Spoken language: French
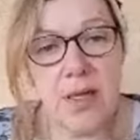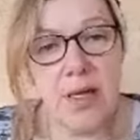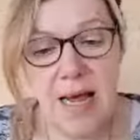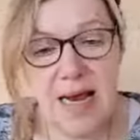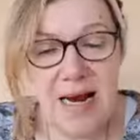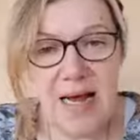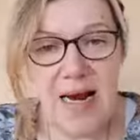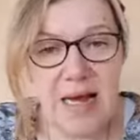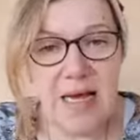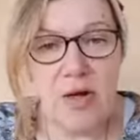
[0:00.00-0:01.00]
Elle est
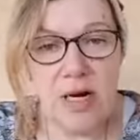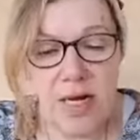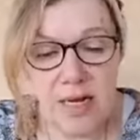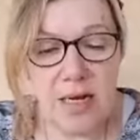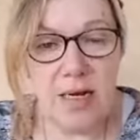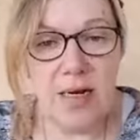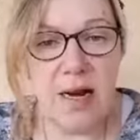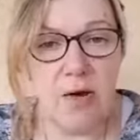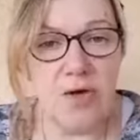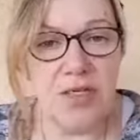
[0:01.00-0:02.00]
là,
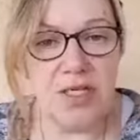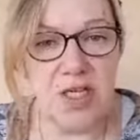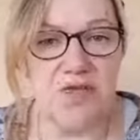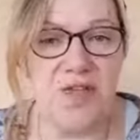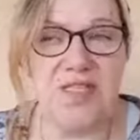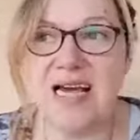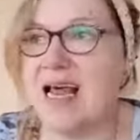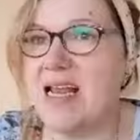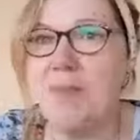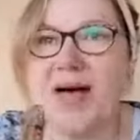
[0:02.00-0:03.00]
la, reconnaissance faciale,
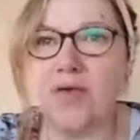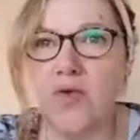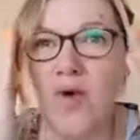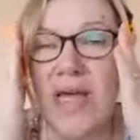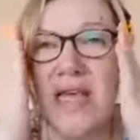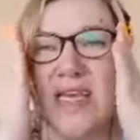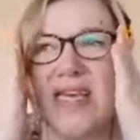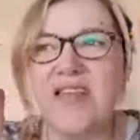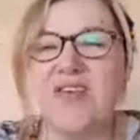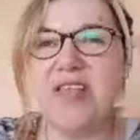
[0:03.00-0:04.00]
elle est partout, il y
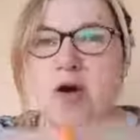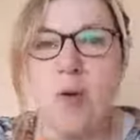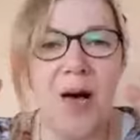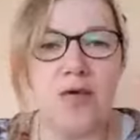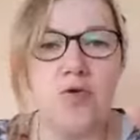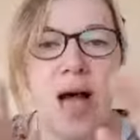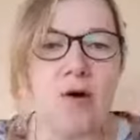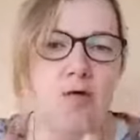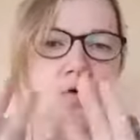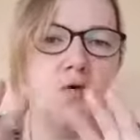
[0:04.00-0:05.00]
a des vidéos partout.
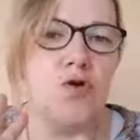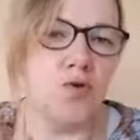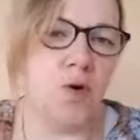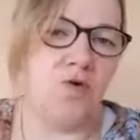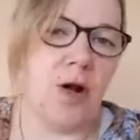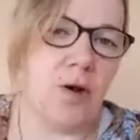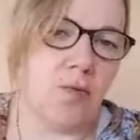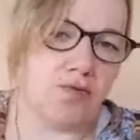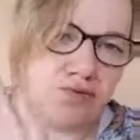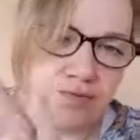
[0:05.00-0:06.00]
Alors oh, oui, on va,
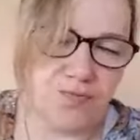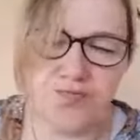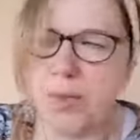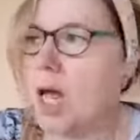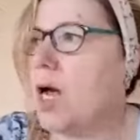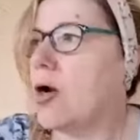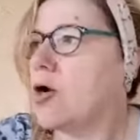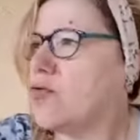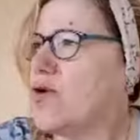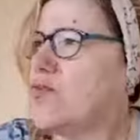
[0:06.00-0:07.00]
oh.
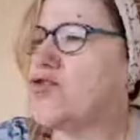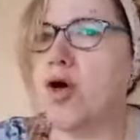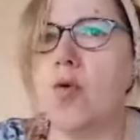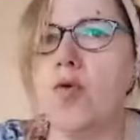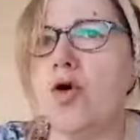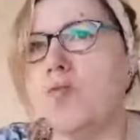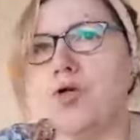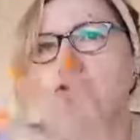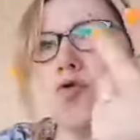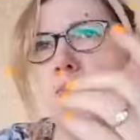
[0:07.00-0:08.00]
on me dit oui,
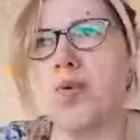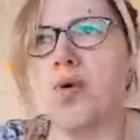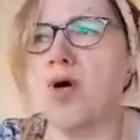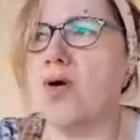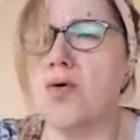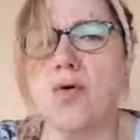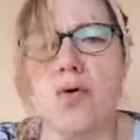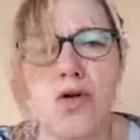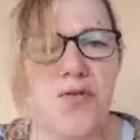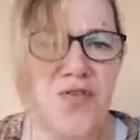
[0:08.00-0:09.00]
mais tu comprends
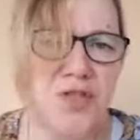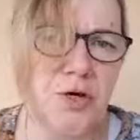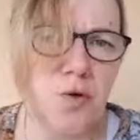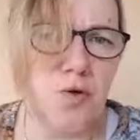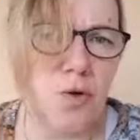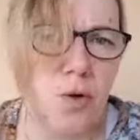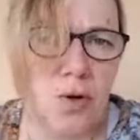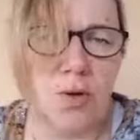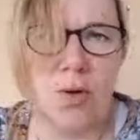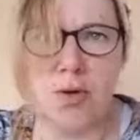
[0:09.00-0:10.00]
euh, les vidéos
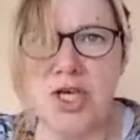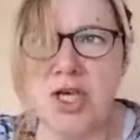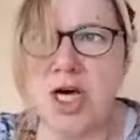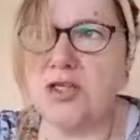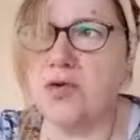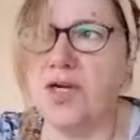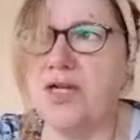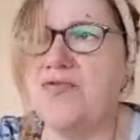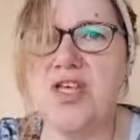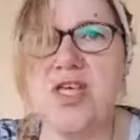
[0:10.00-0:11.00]
euh, qu'il y a sur
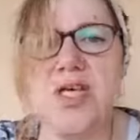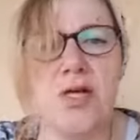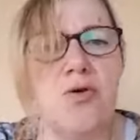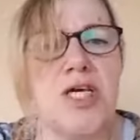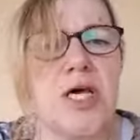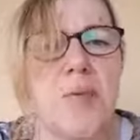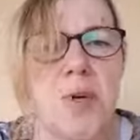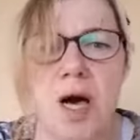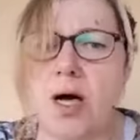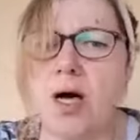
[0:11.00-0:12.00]
les villes, les
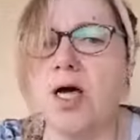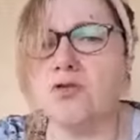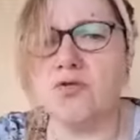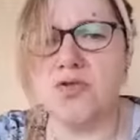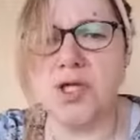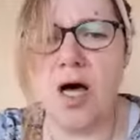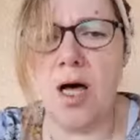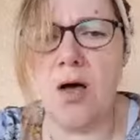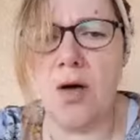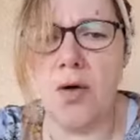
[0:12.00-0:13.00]
caméras et tout
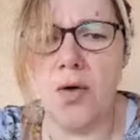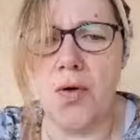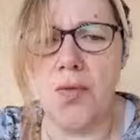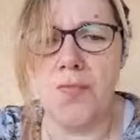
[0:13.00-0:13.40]
ça. Euh.